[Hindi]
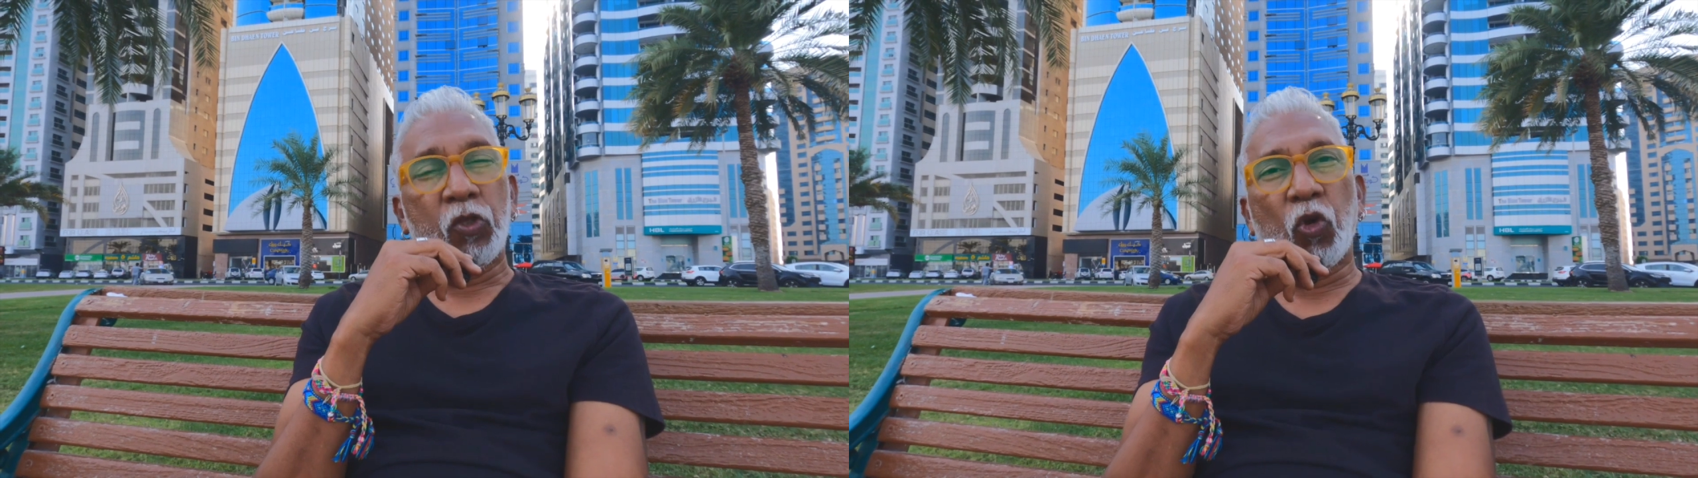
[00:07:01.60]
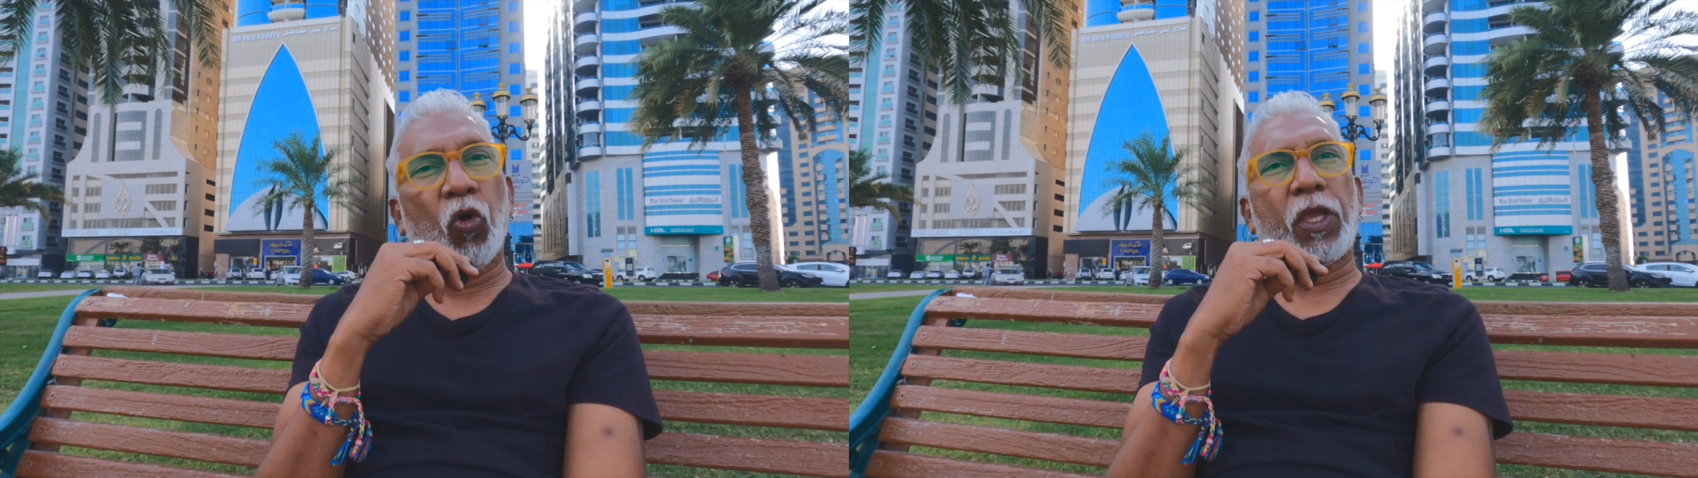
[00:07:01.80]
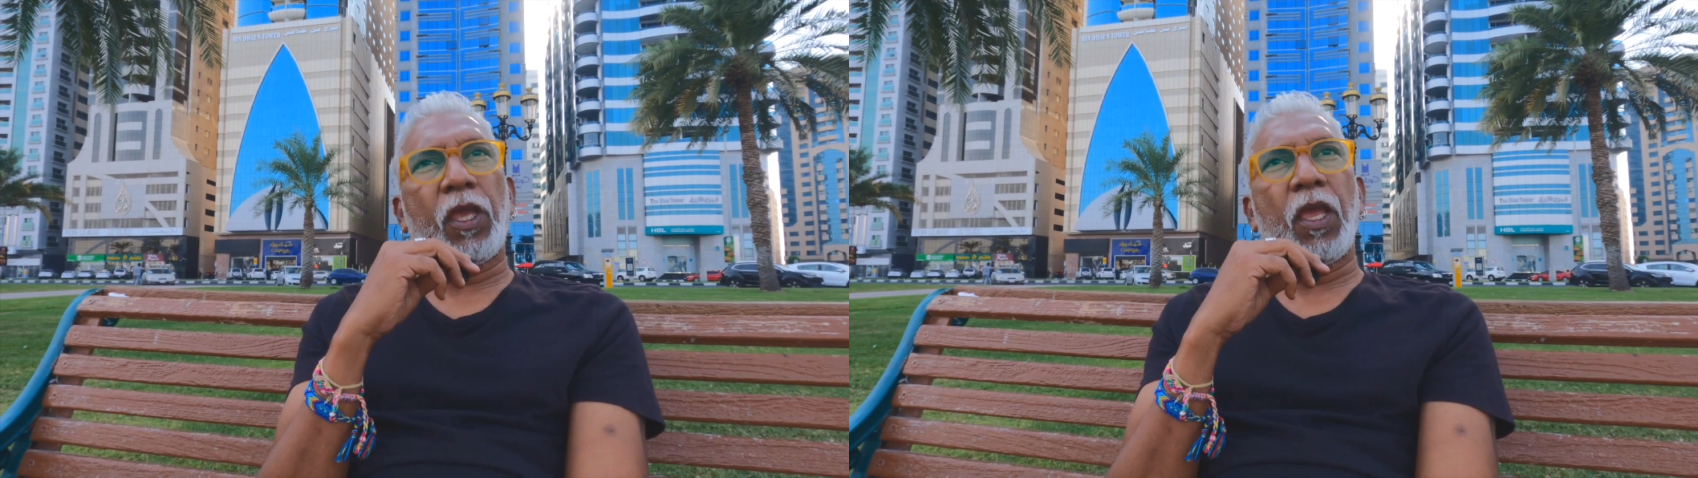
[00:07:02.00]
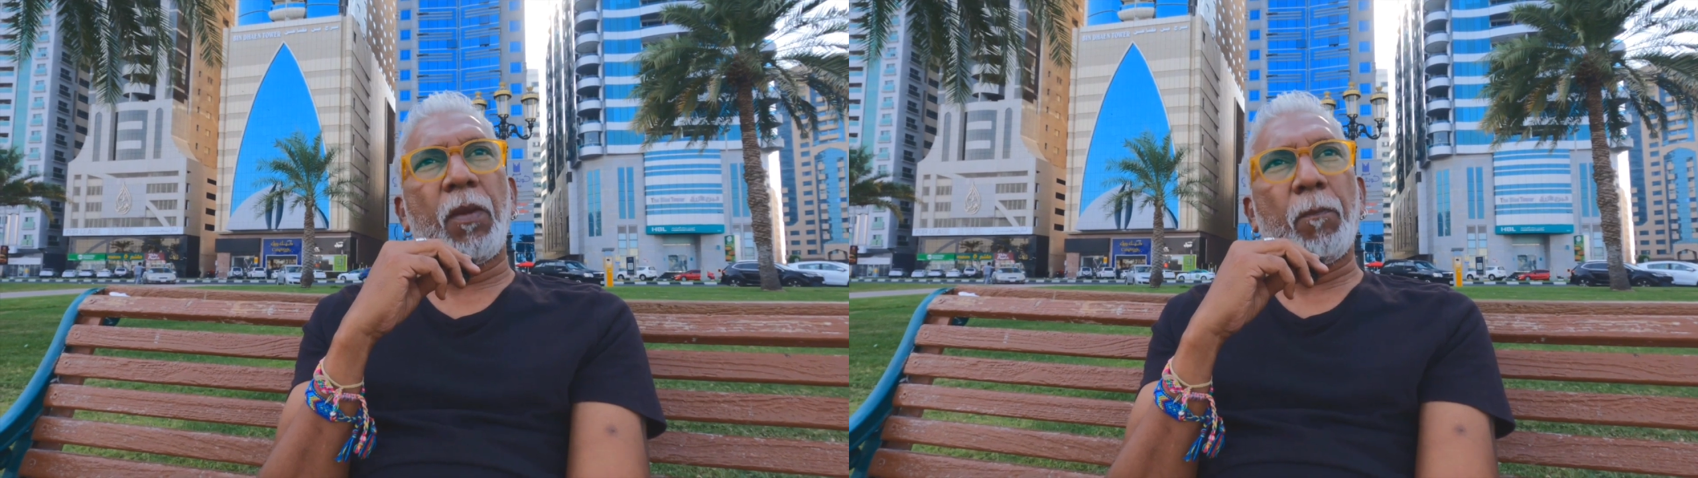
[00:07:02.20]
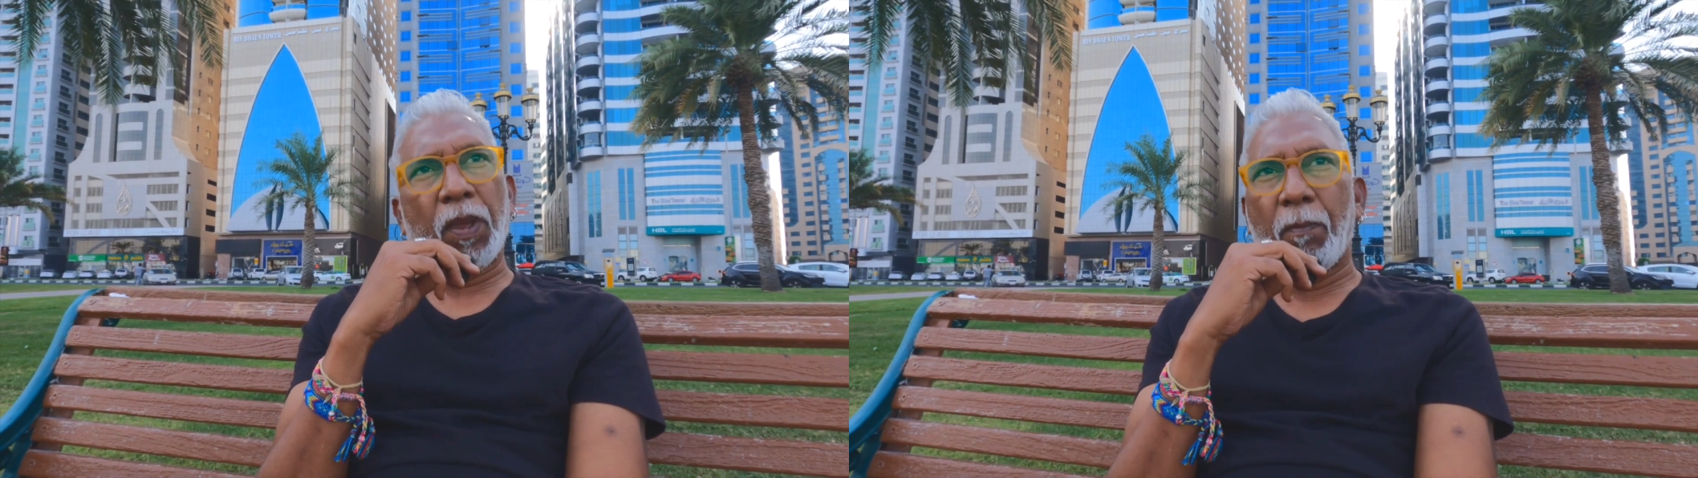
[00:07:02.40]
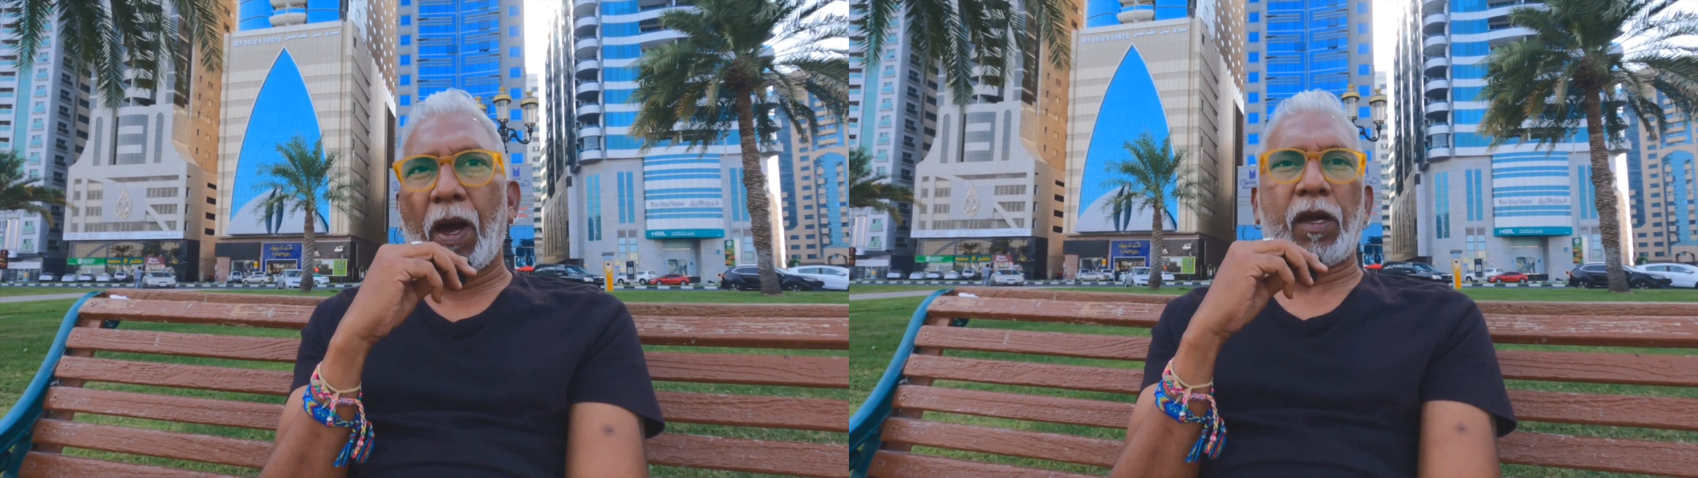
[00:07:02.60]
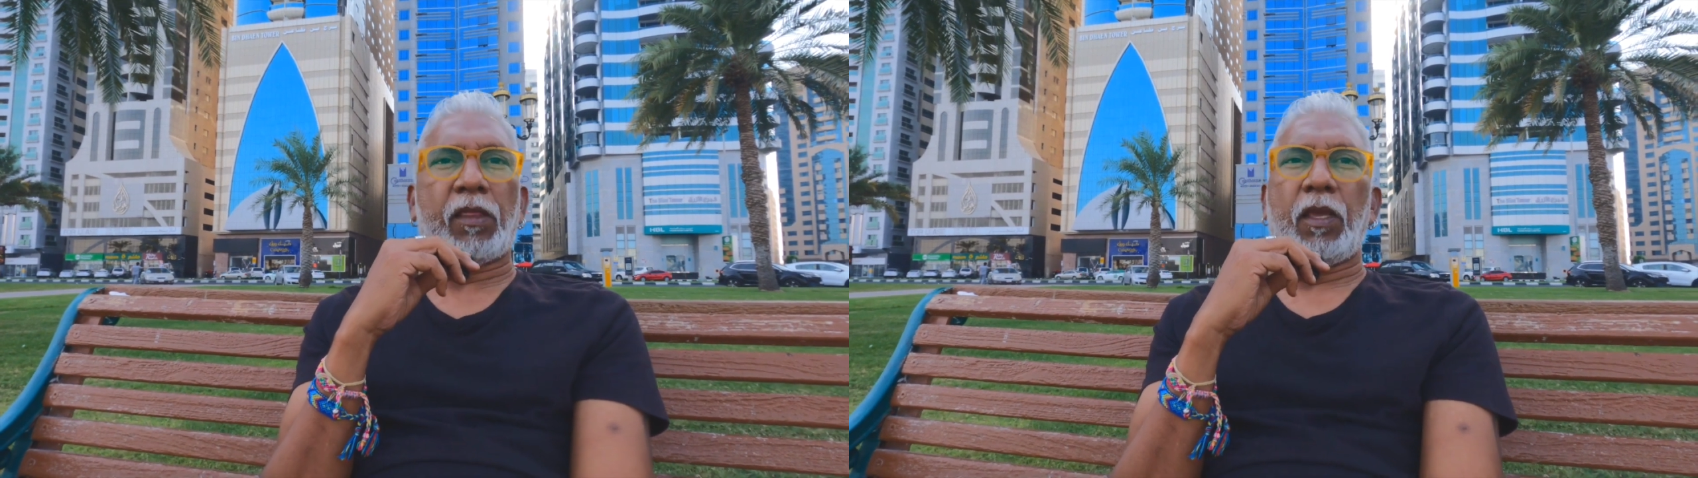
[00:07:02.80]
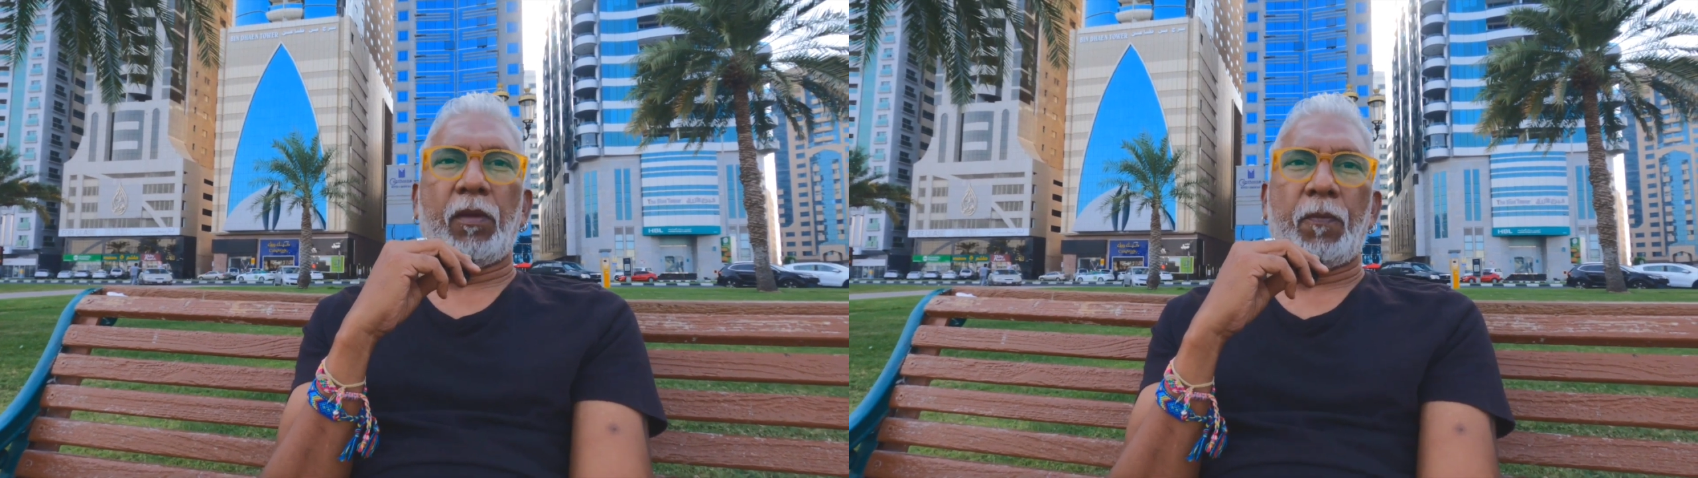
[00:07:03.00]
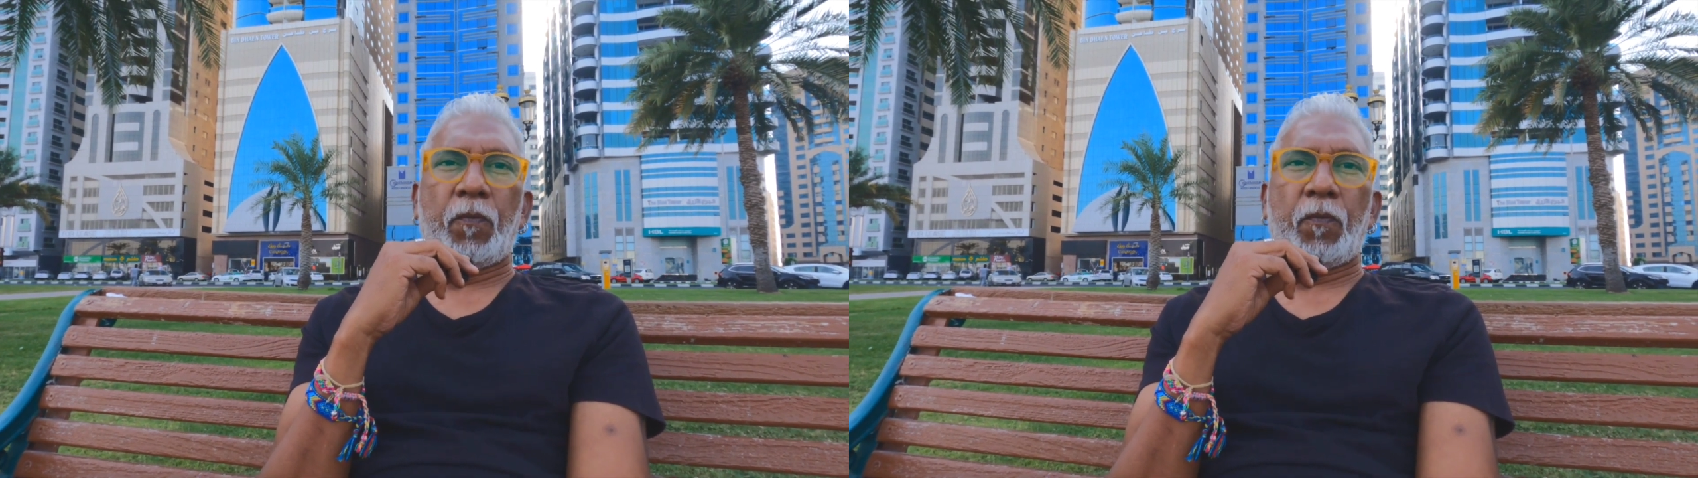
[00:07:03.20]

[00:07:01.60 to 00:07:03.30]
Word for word: जो कि बीमार थे